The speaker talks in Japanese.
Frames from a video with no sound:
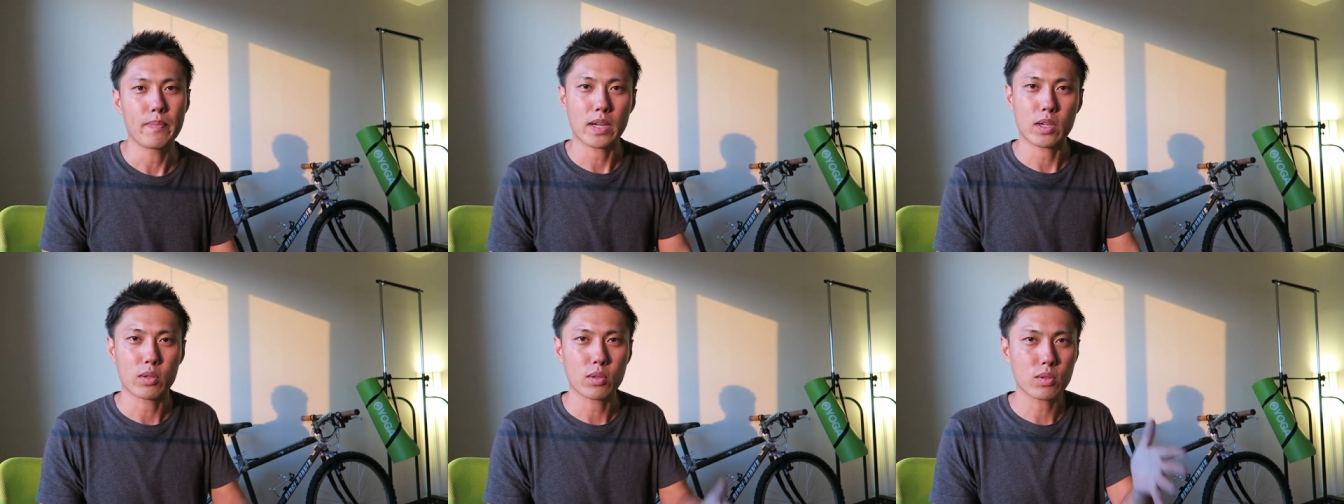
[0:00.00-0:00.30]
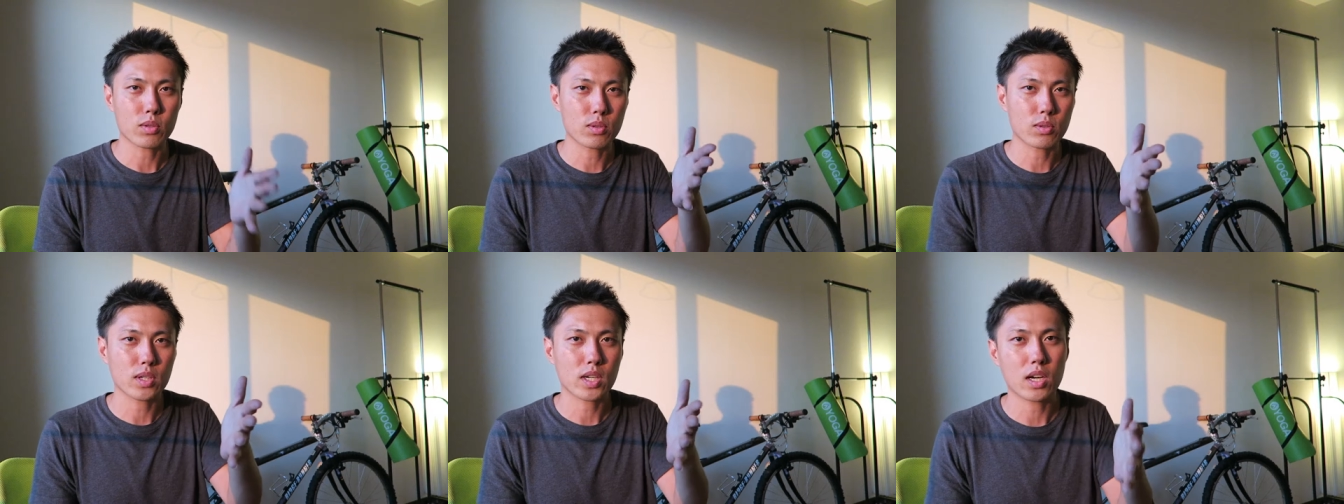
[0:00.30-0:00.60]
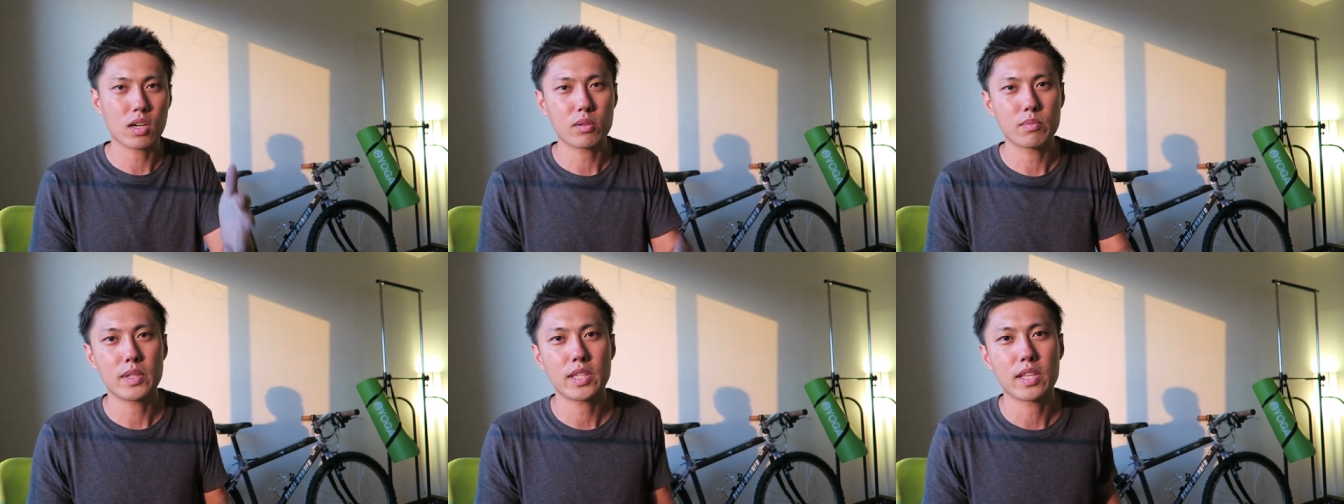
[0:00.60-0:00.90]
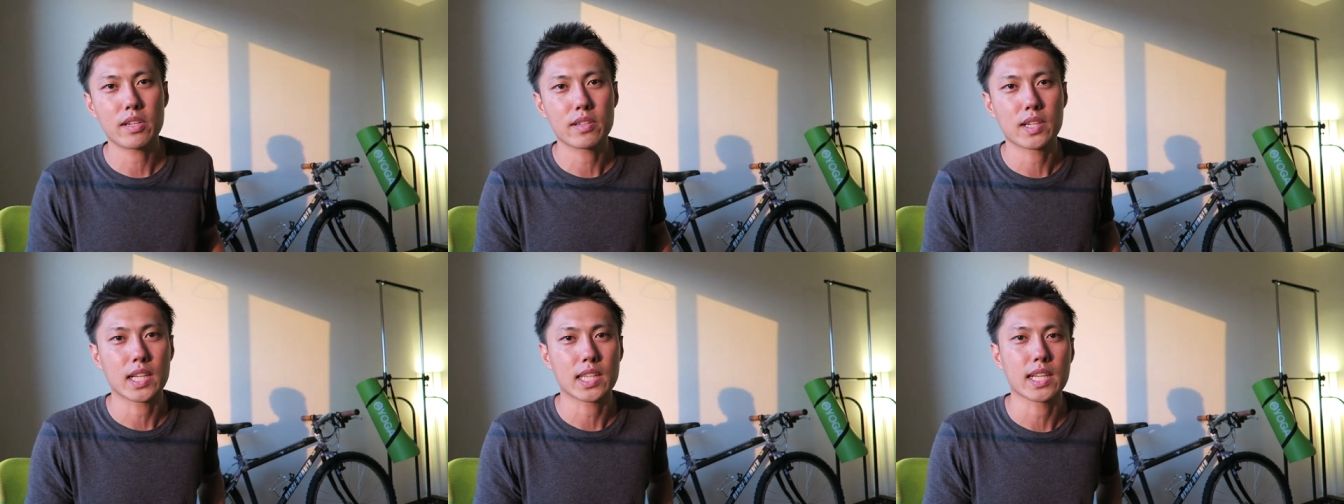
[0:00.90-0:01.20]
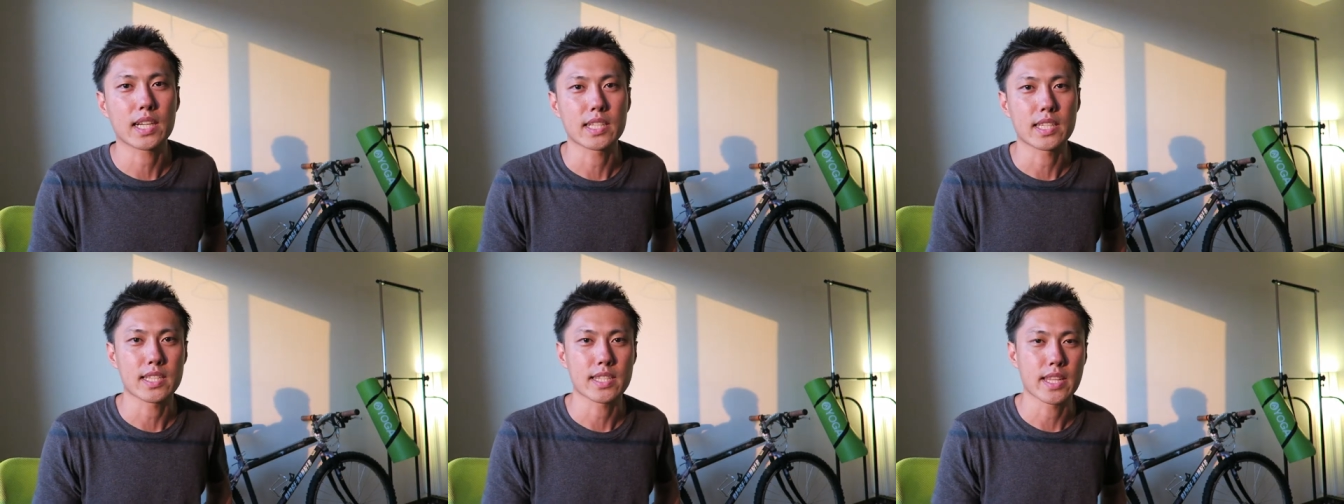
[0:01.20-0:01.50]
まあ、この動画を見てる
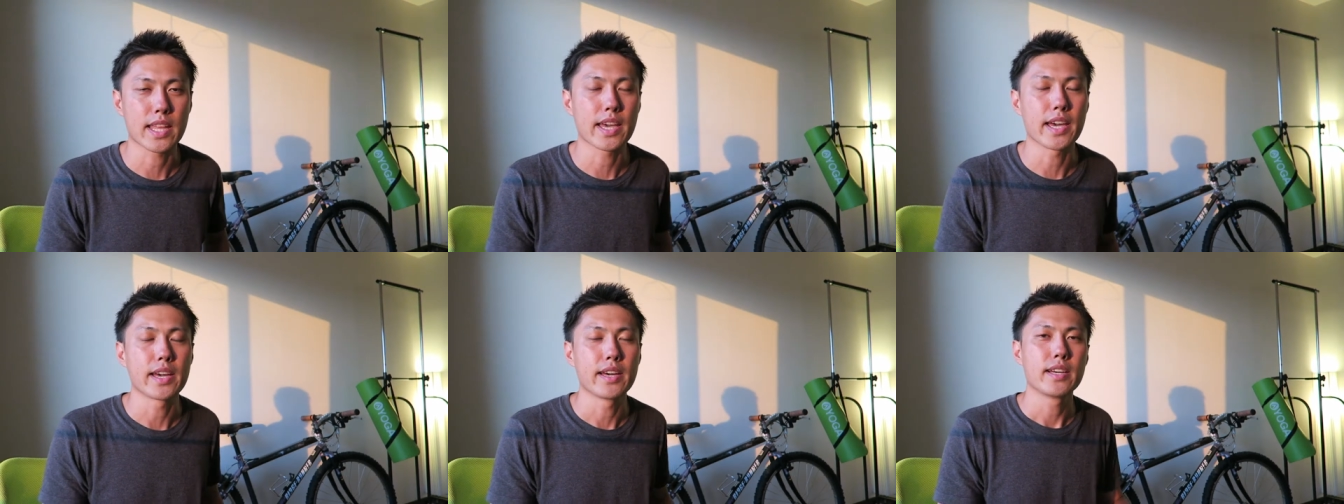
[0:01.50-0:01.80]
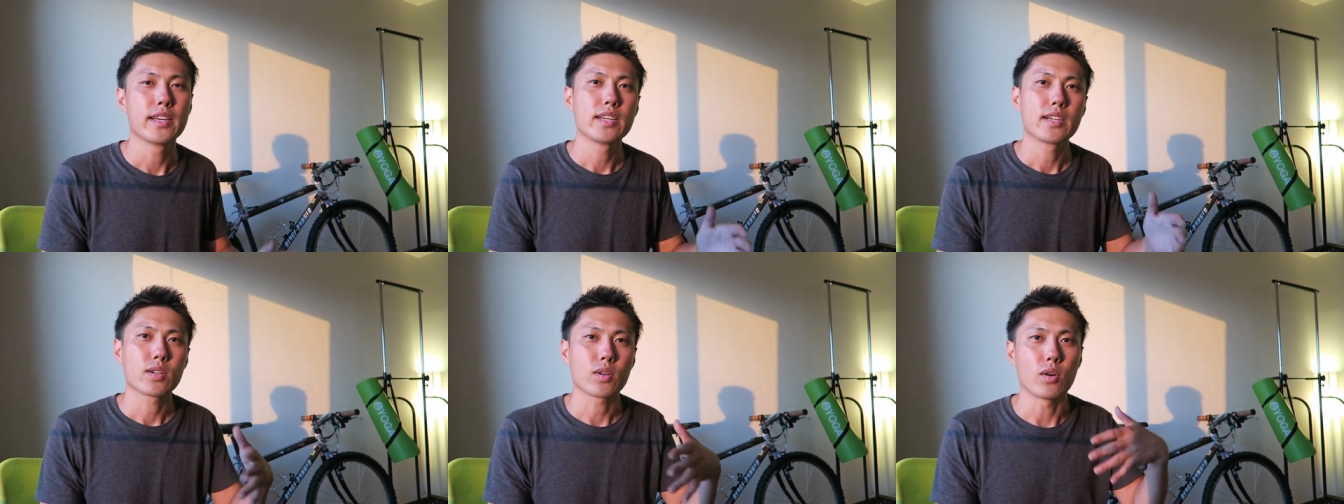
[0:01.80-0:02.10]
方はですね、